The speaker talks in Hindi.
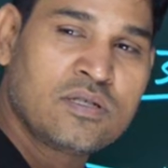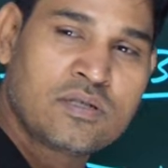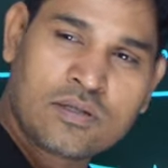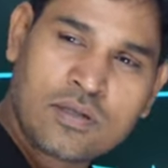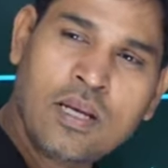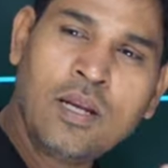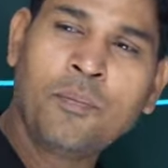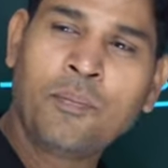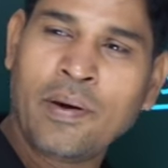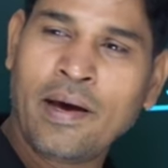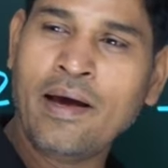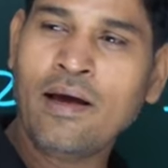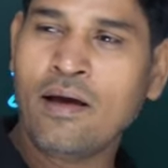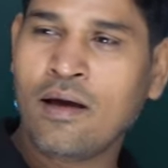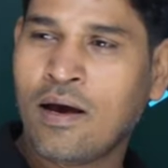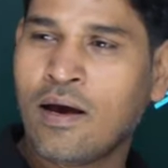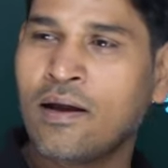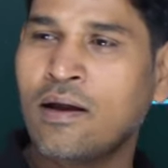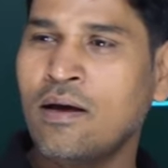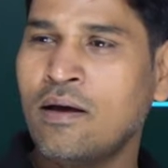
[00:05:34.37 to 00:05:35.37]
स्लिप है
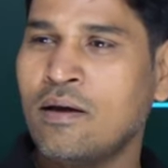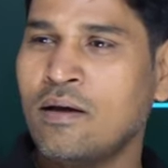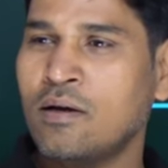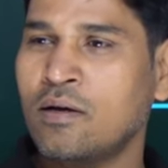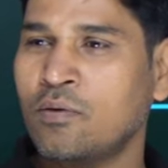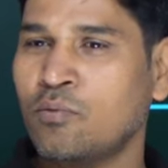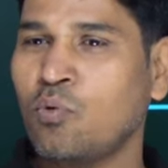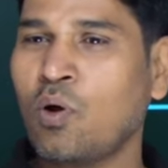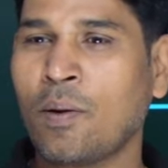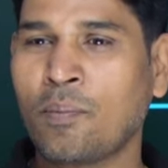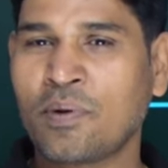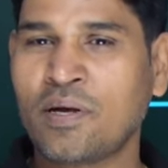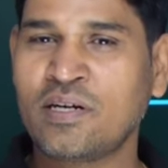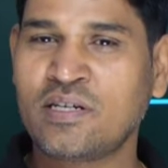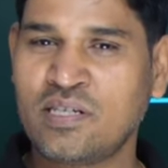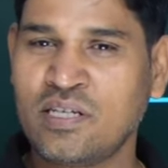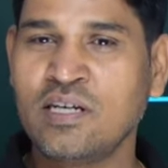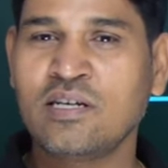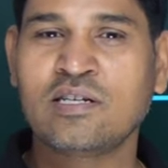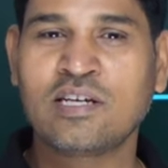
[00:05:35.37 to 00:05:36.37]
है ना वो आपके
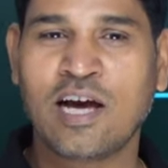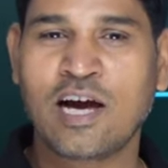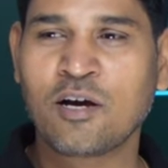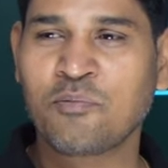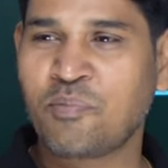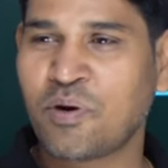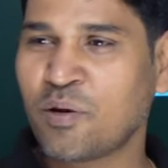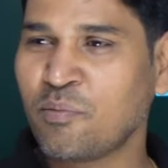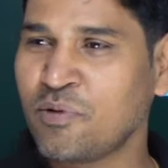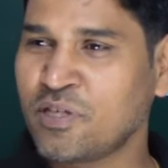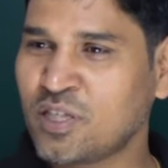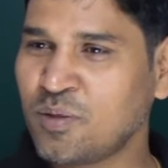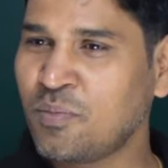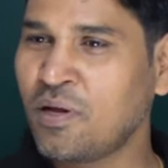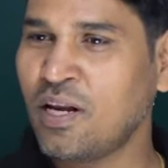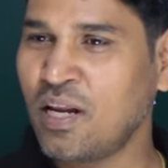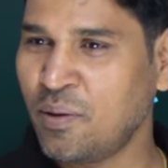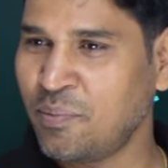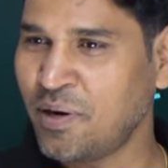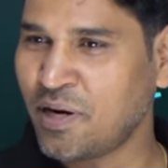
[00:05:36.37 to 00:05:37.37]
ठीक ठाक
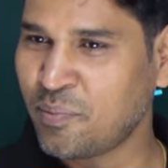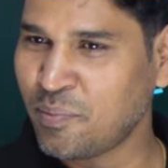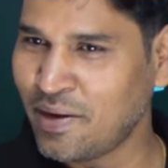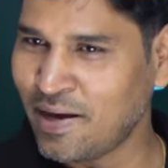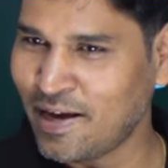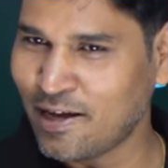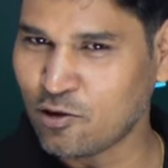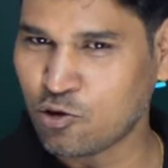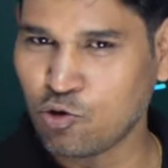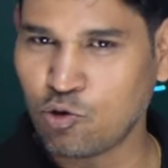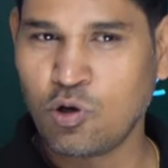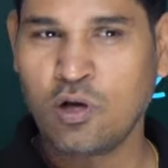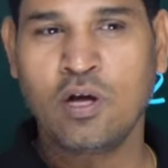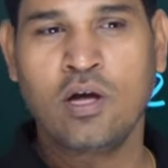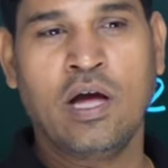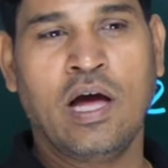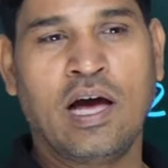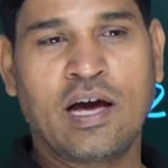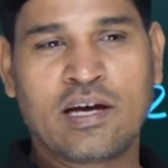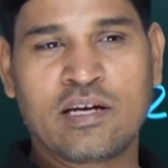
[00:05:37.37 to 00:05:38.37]
परमिसिबल लिमिट में है तो
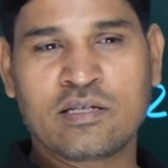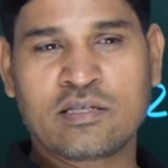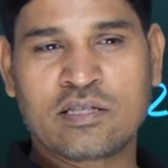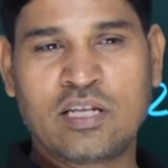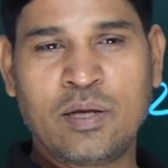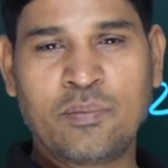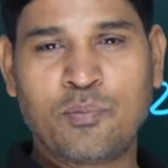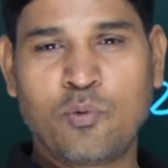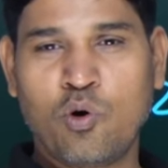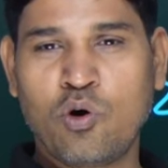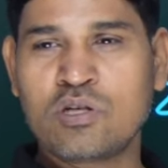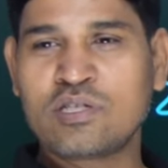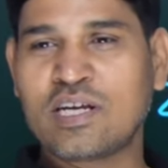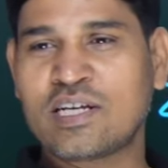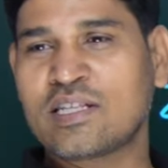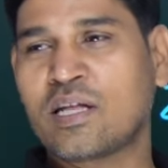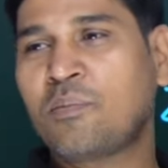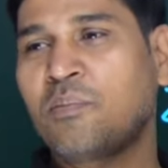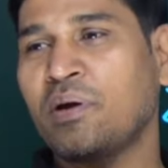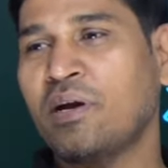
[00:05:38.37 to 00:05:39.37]
अगर स्लिप और
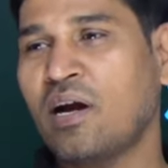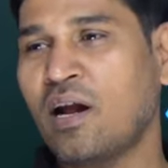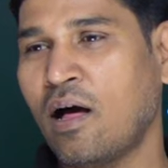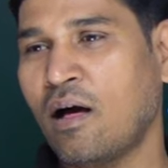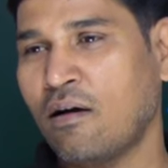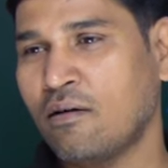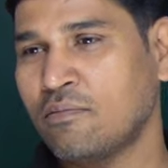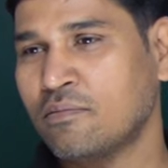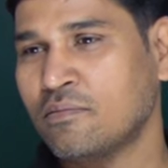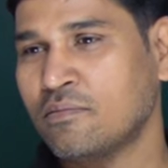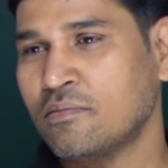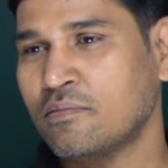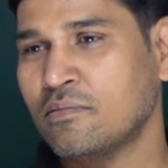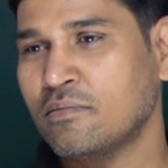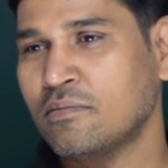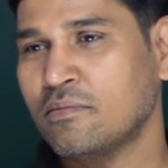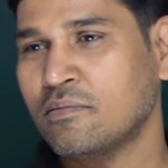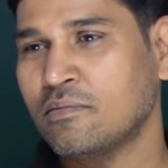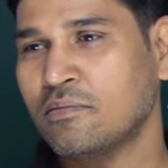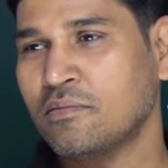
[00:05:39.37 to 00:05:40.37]
ज्यादा बिगड़ा
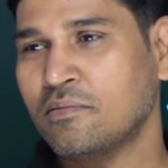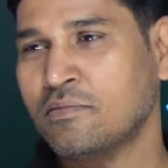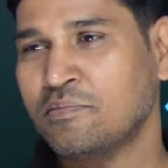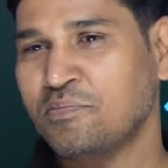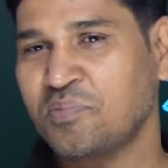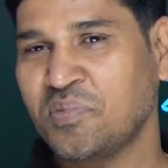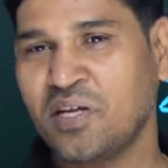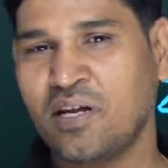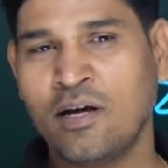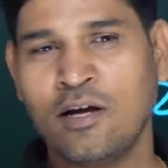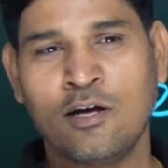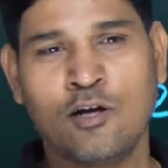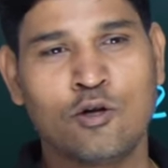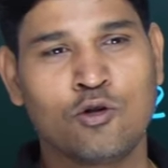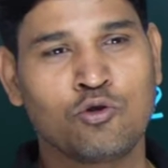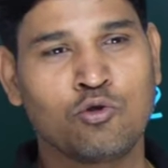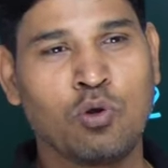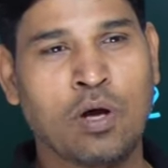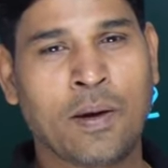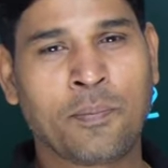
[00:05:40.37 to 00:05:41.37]
ठीक ना
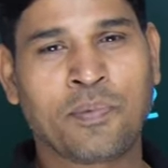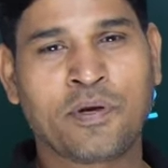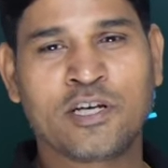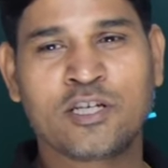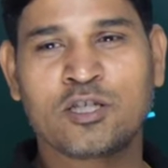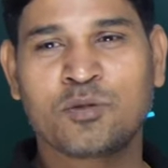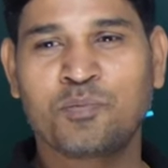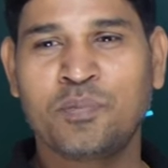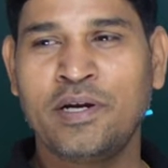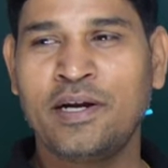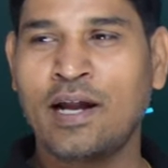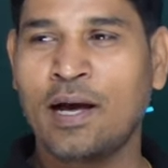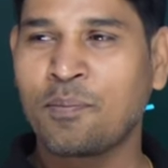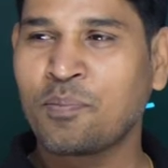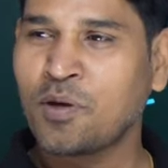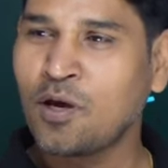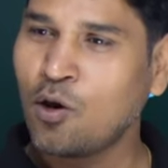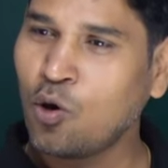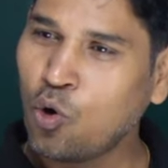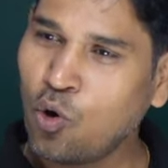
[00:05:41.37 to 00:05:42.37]
तो आपकी स्पीड
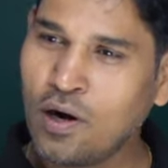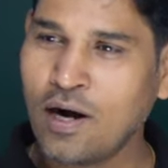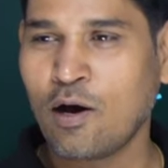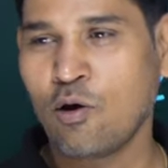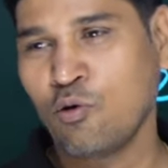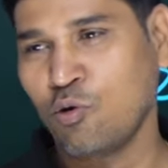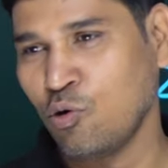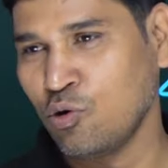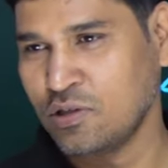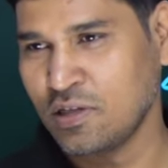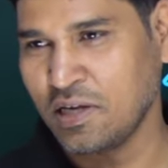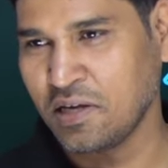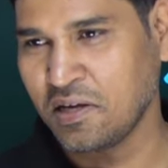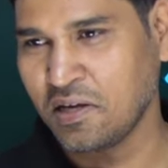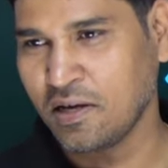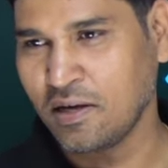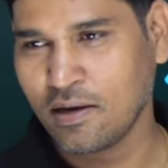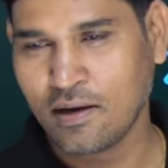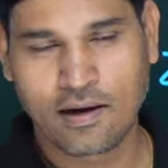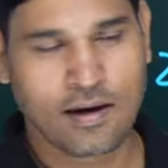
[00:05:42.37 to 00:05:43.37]
आपके और डाउन हो
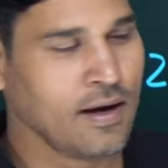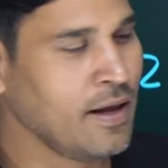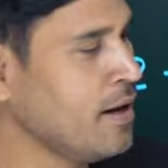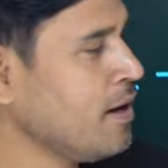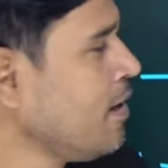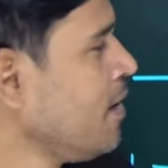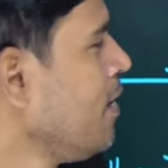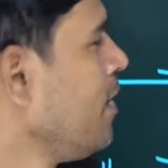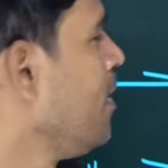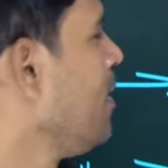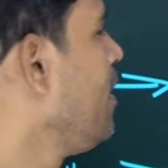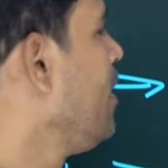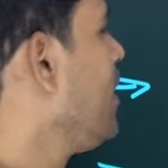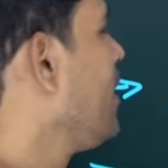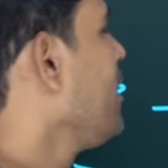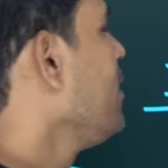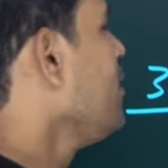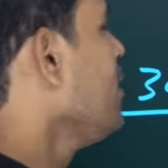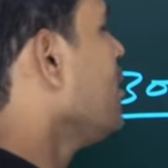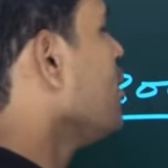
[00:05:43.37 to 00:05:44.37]
जाएगी है
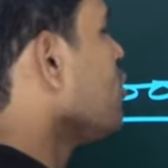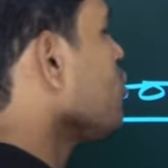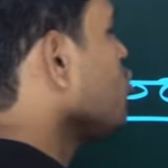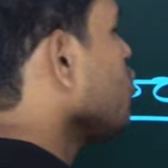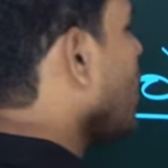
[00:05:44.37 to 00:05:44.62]
लेकिन जो